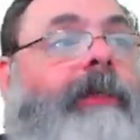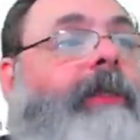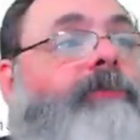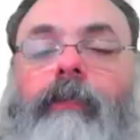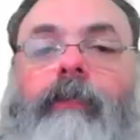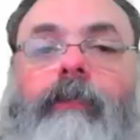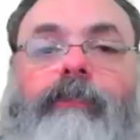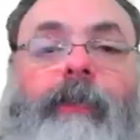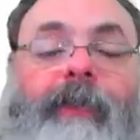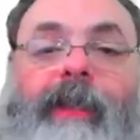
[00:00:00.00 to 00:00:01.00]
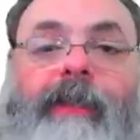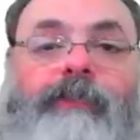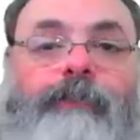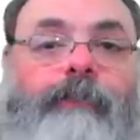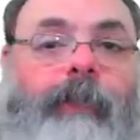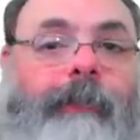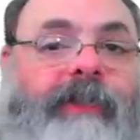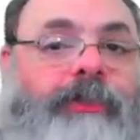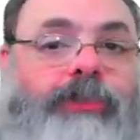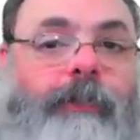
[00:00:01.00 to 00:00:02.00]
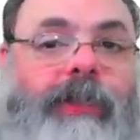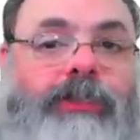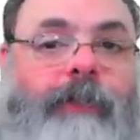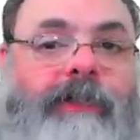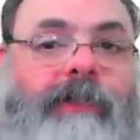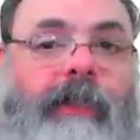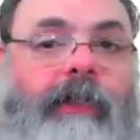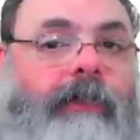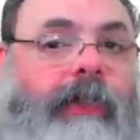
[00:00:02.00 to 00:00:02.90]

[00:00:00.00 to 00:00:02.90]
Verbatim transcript: Né? Se você pegar as empresas de mídia brasileira,